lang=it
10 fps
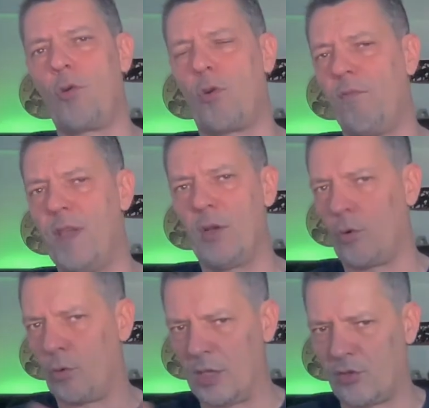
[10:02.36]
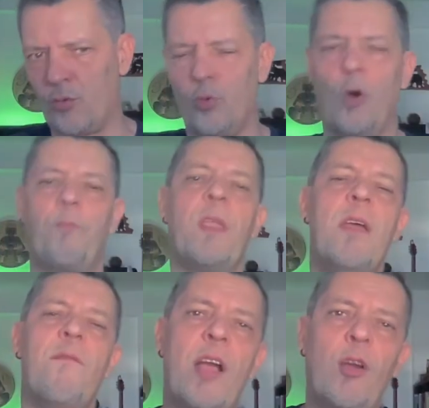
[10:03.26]
convincono nessuno.
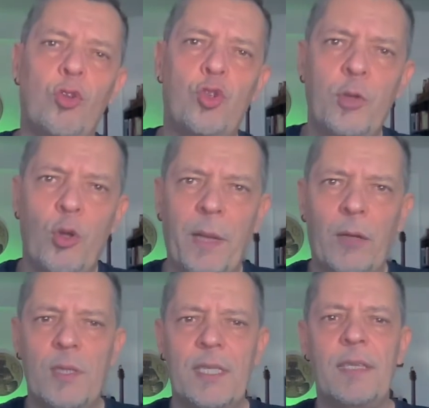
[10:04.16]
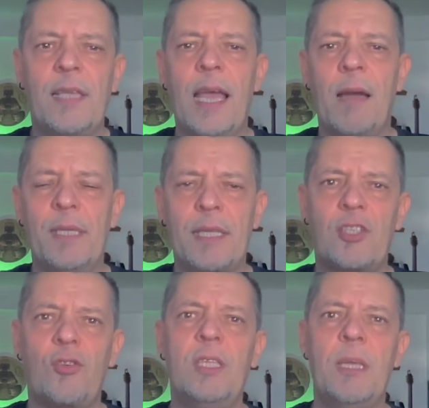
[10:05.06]
Vengono subito perquisite le
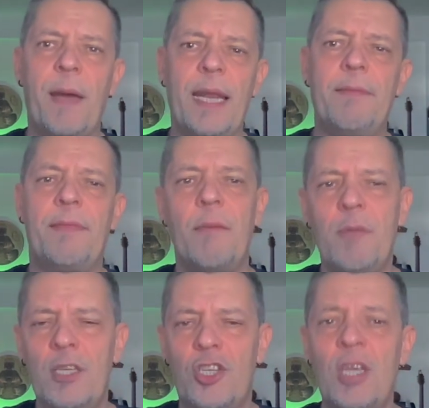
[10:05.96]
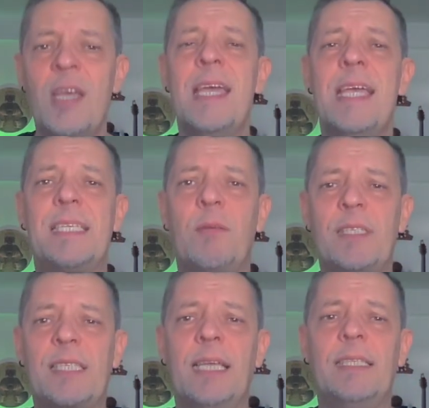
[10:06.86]
abitazioni di parenti e amici e
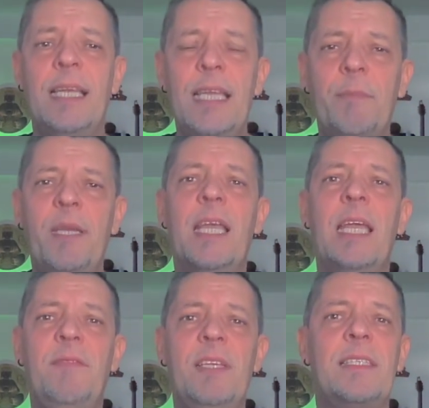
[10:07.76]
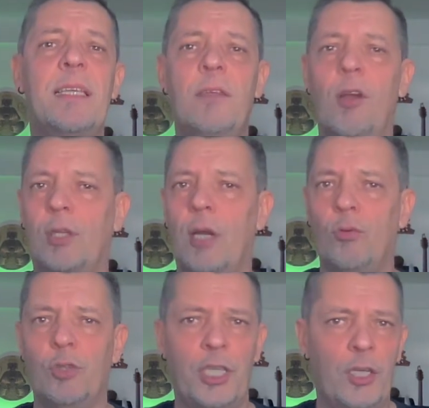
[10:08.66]
sequestrati libri e riviste di lotta
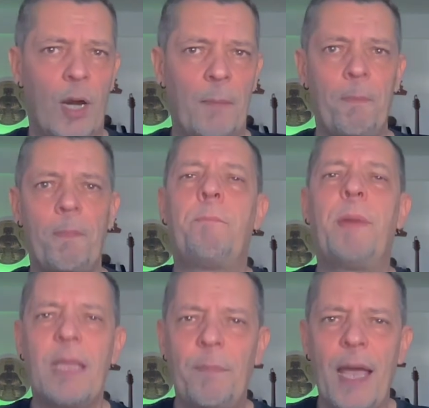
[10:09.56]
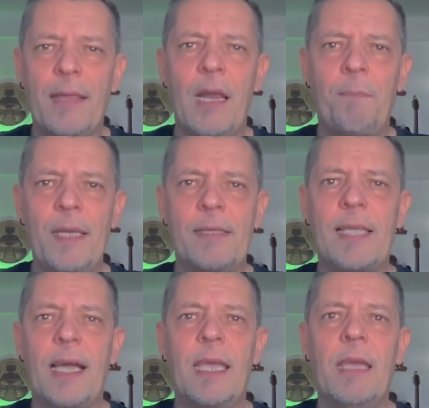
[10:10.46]
continua. Prende piede la
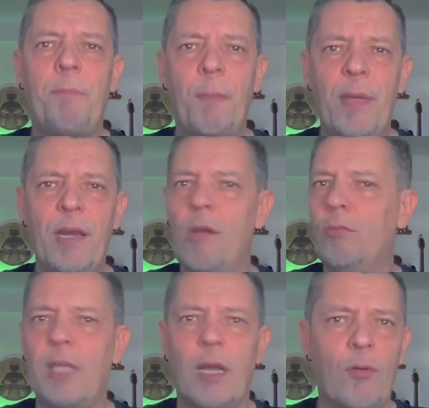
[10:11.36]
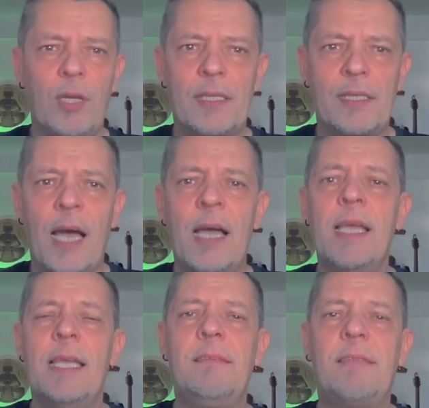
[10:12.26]
pista che Peppino è un terrorista,
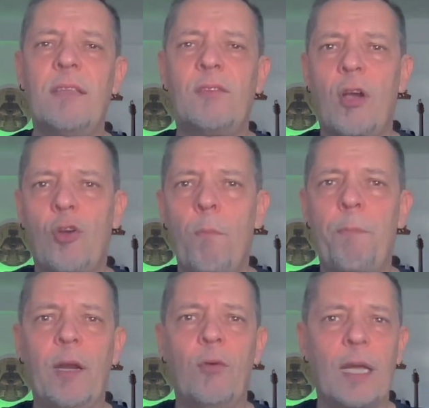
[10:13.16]
intento a compiere un